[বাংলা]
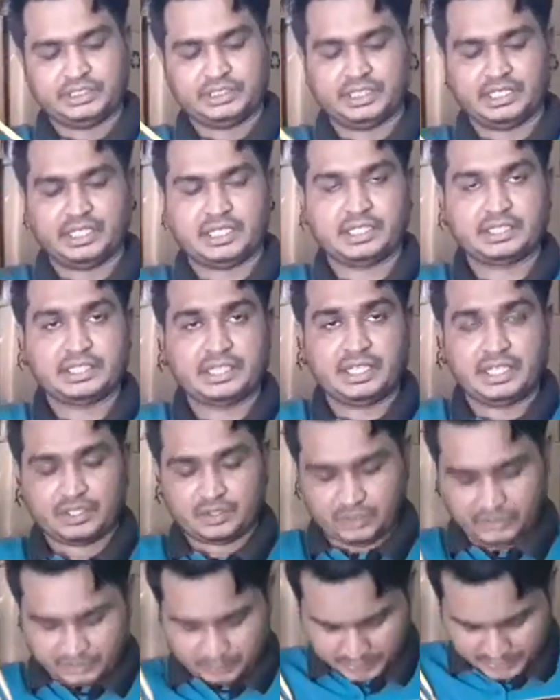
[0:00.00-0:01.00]
সেটা খেয়াল
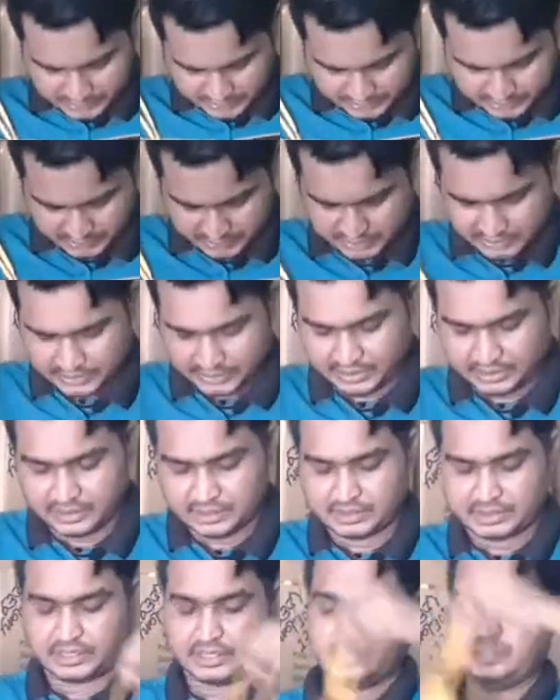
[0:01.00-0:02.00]
করতে পারতেছেন এই
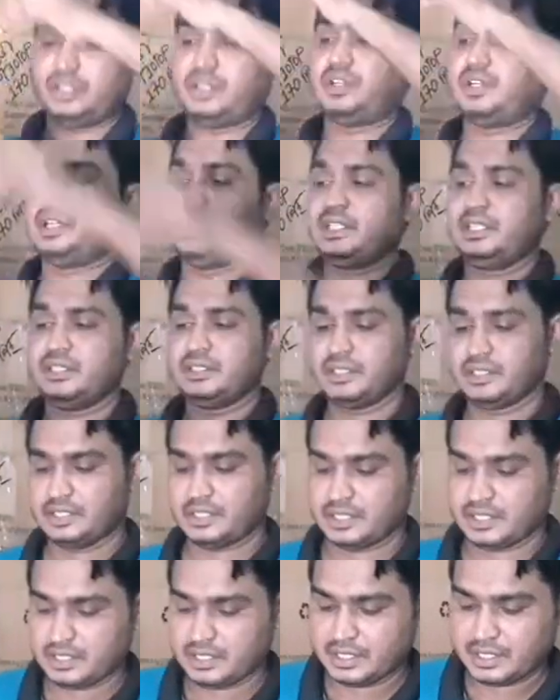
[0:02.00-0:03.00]
এটা এই ধরনের
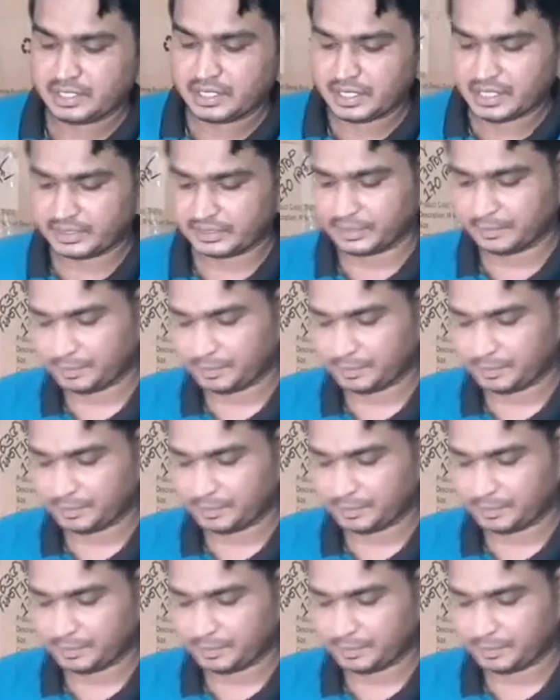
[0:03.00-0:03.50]
এটা